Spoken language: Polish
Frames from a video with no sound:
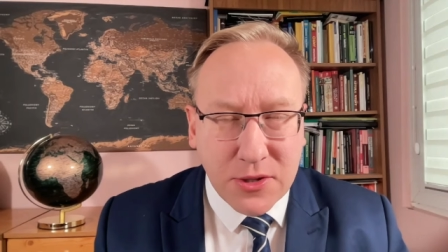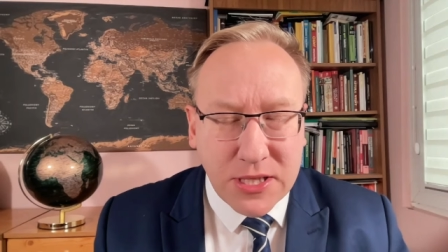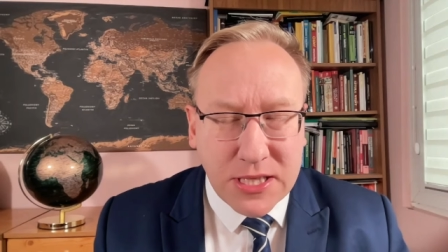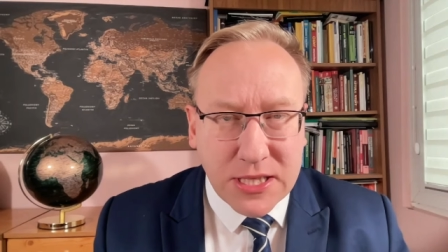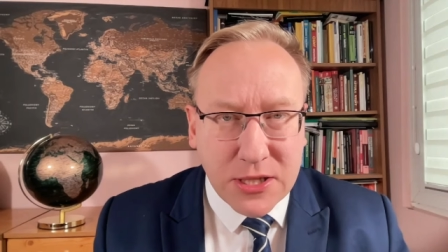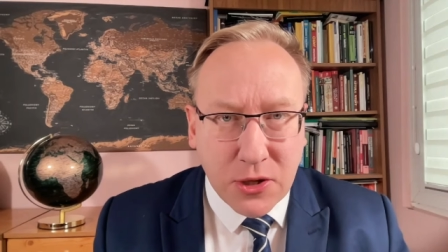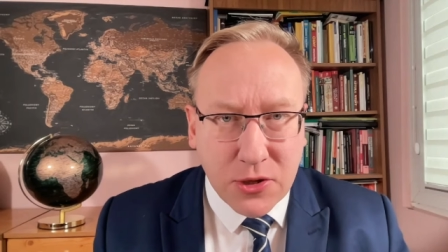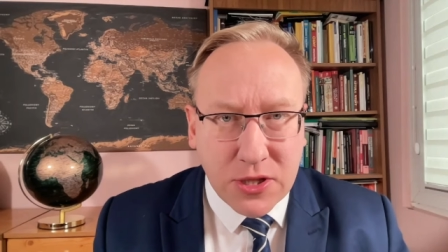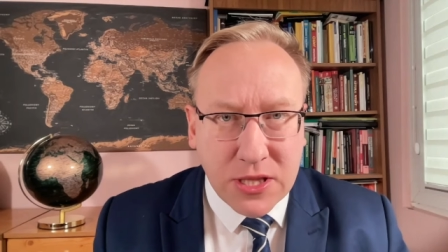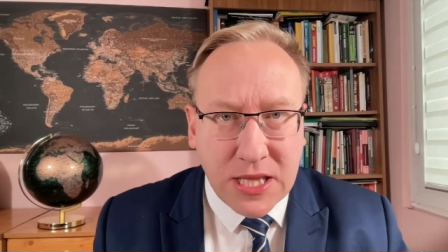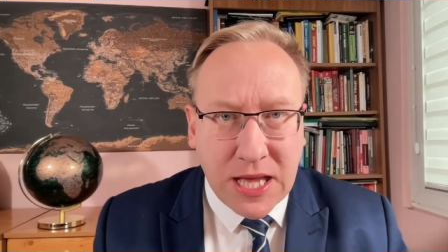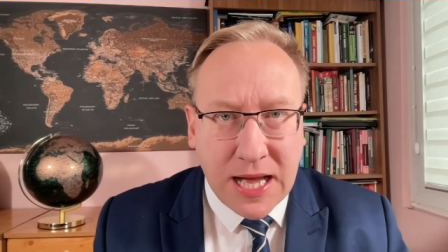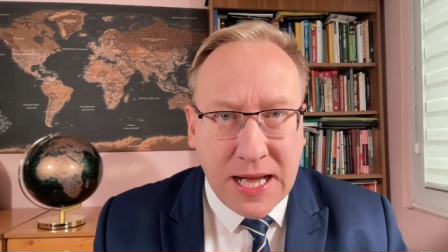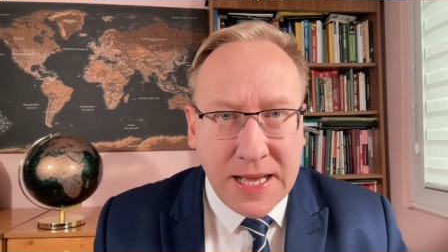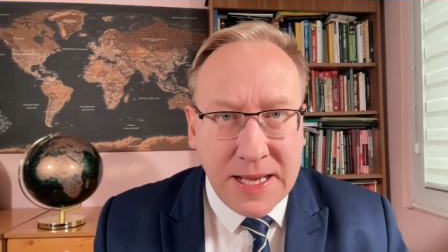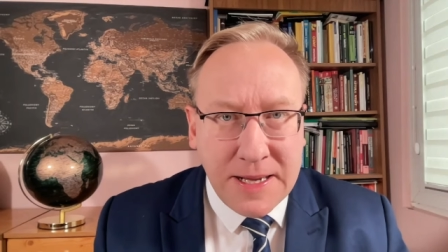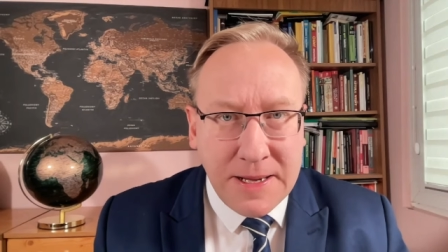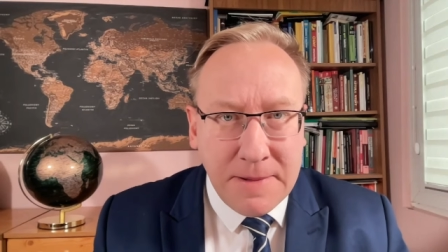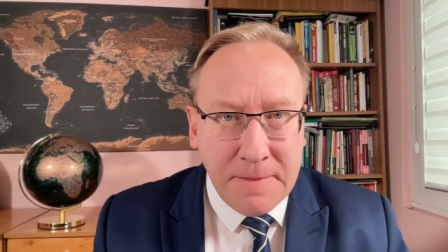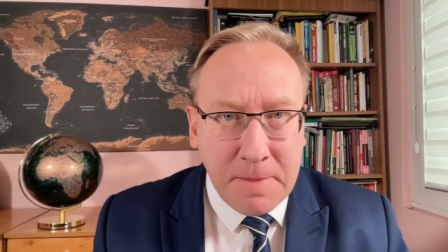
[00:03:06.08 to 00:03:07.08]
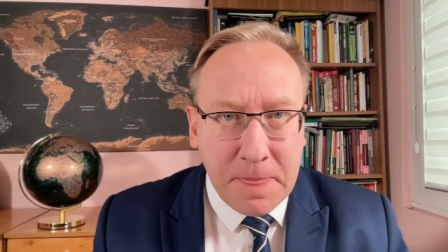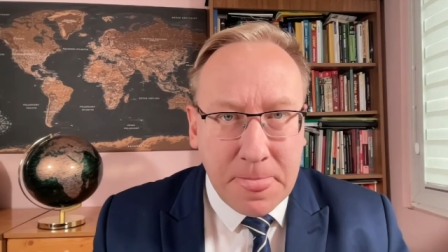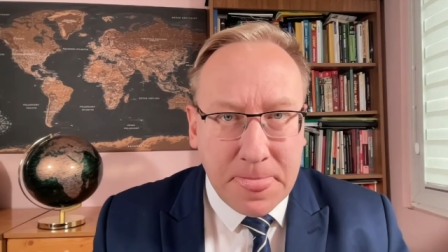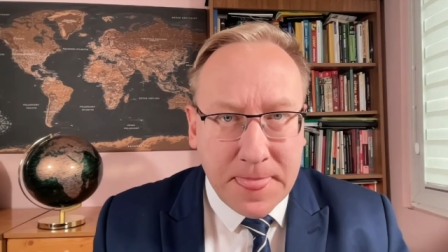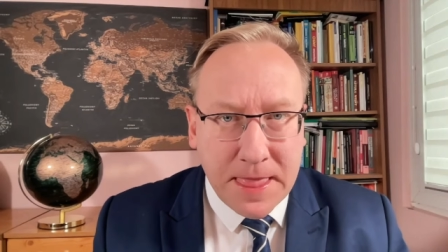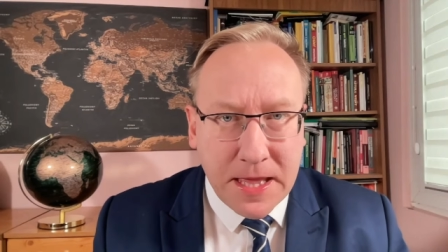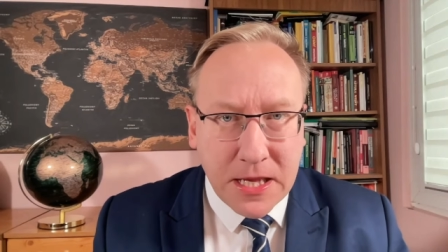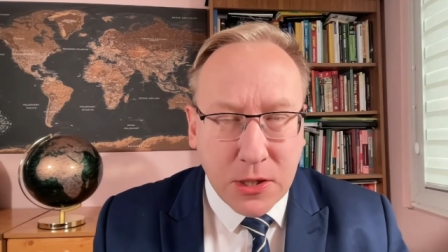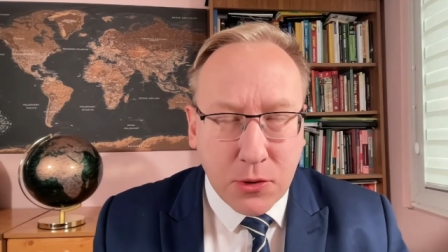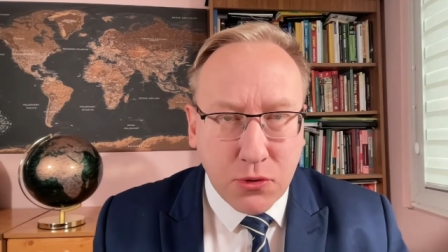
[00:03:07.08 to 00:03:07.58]
istotna
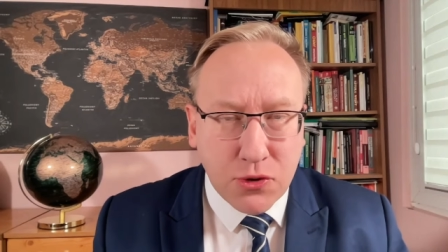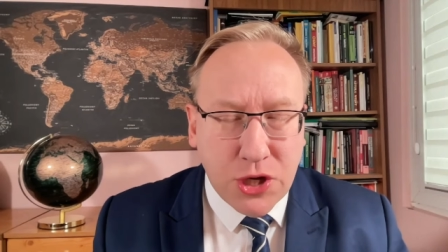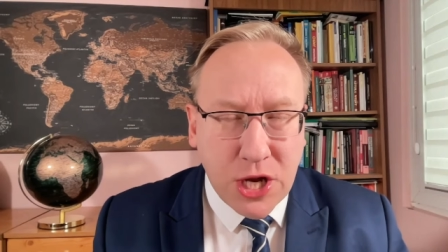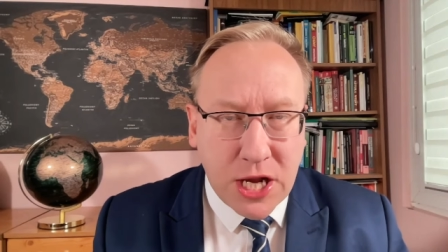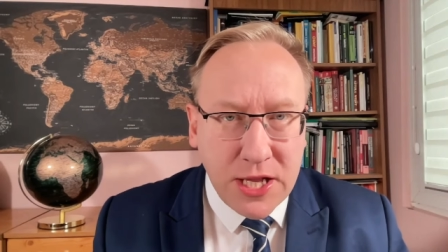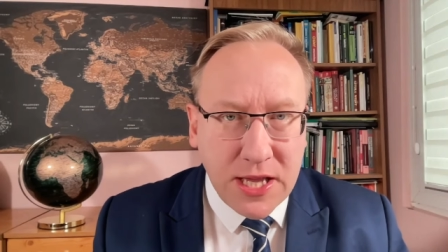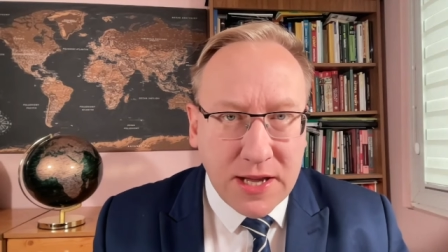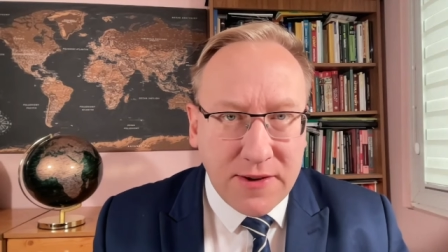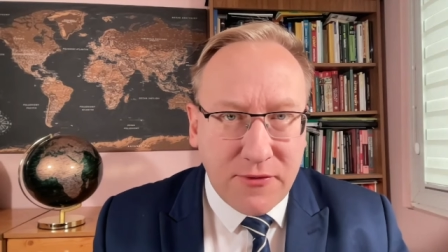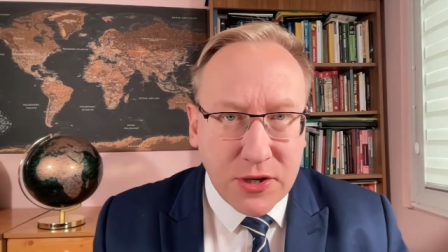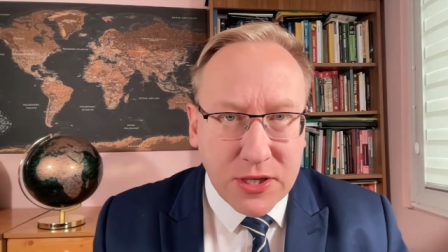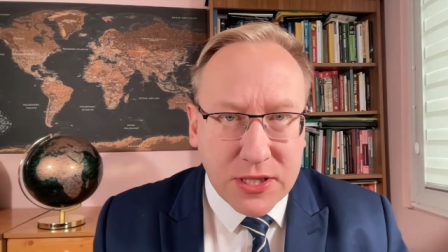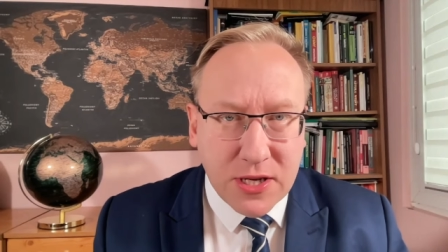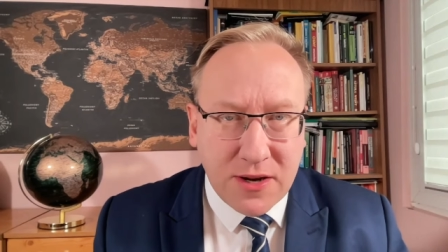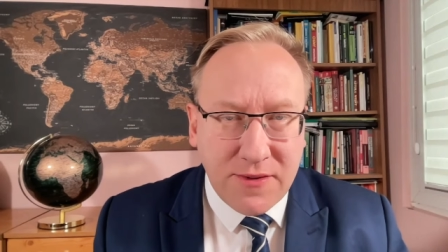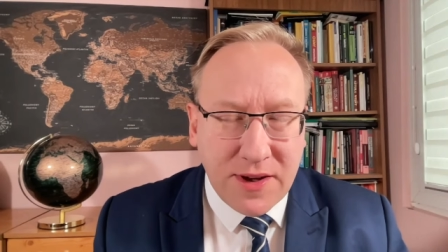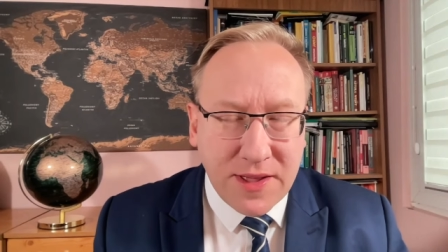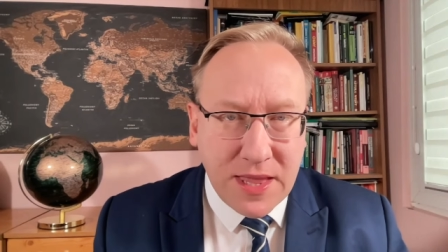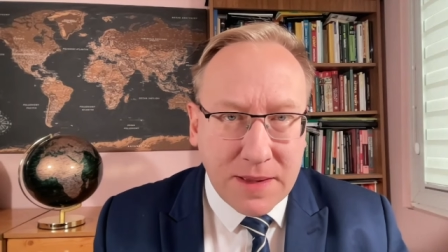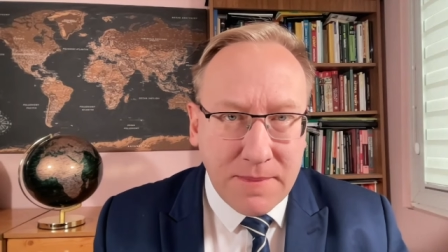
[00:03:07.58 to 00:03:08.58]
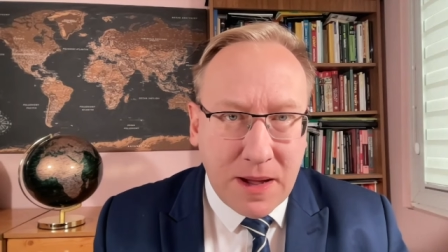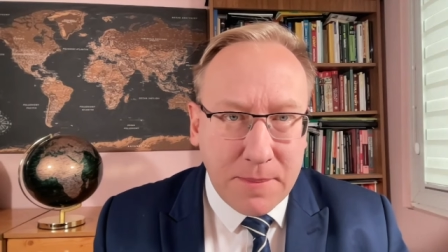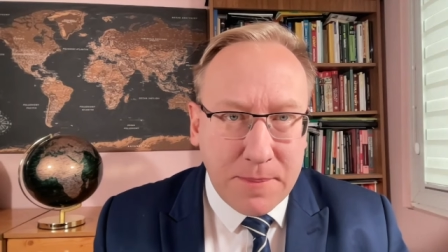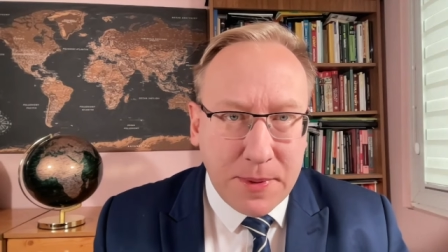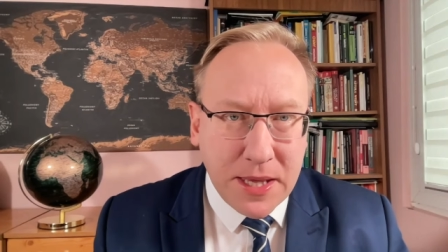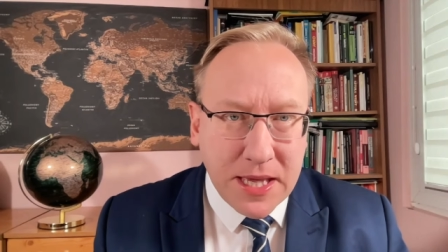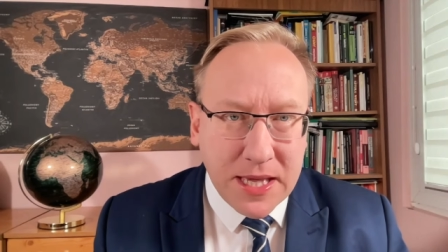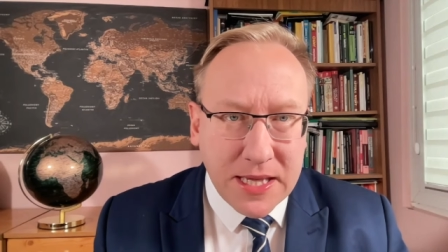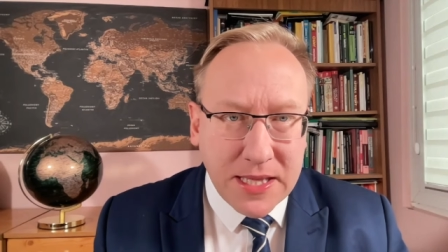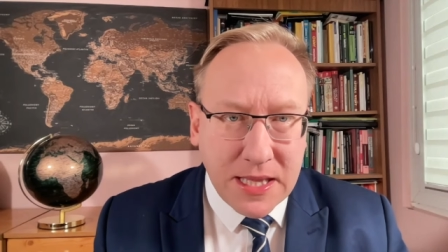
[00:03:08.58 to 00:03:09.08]
y, uczelnia wojskowa na
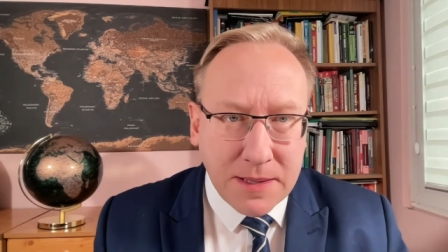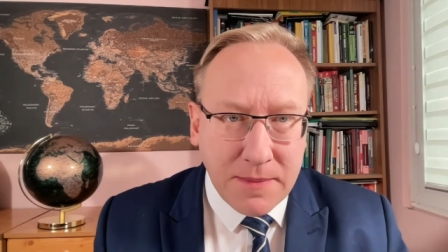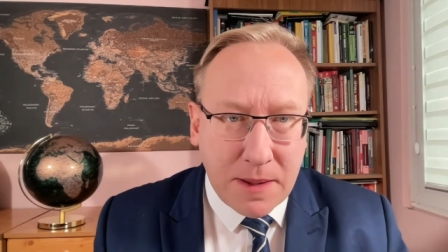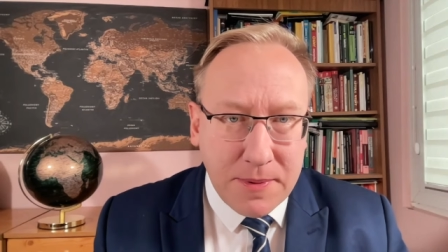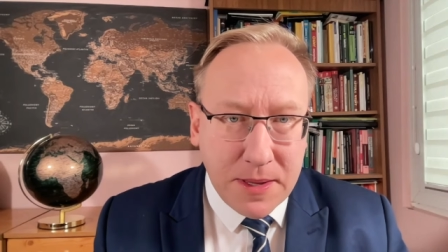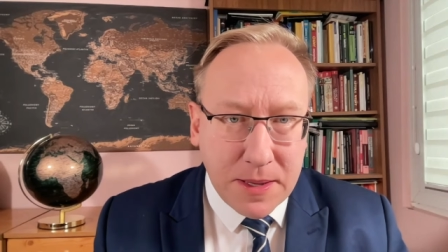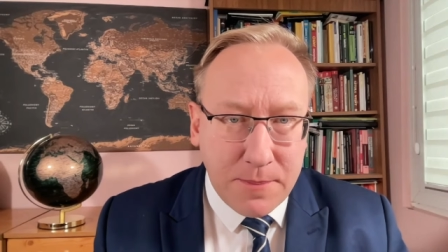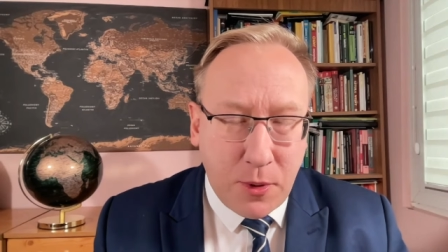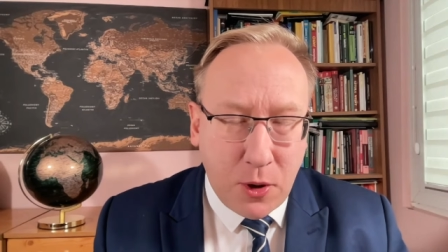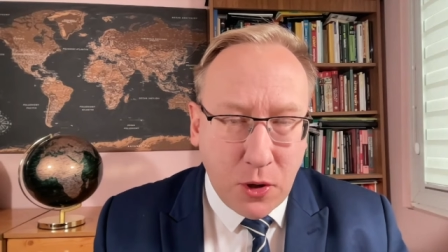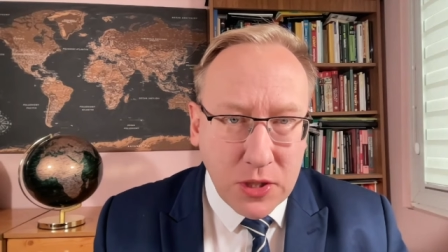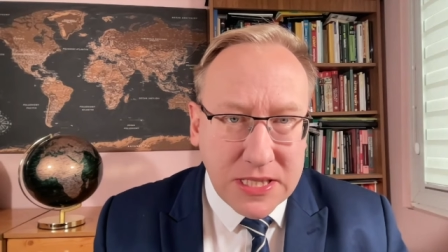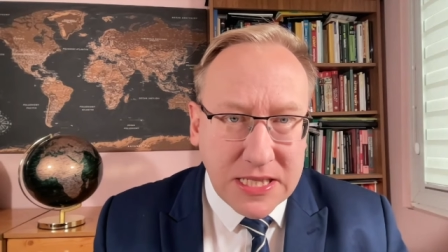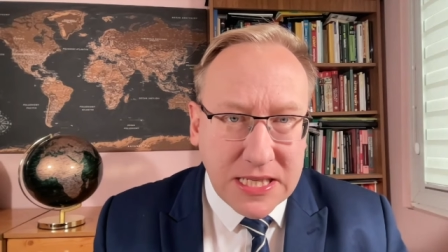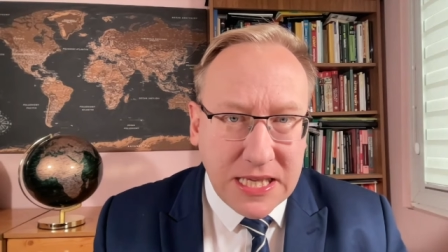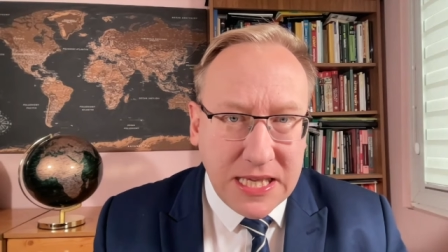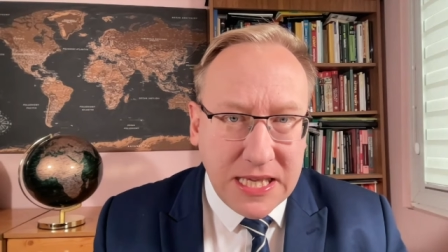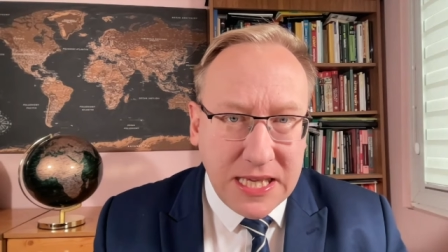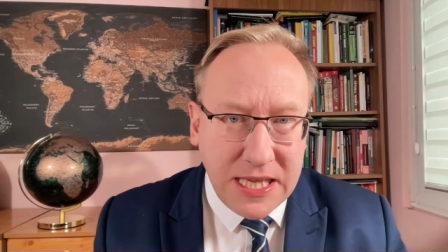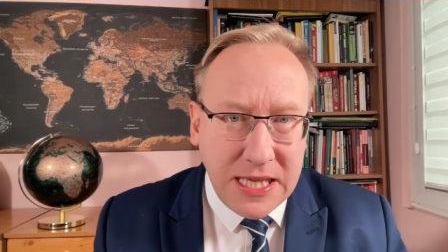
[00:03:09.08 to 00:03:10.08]
mapie, na mapie Polski,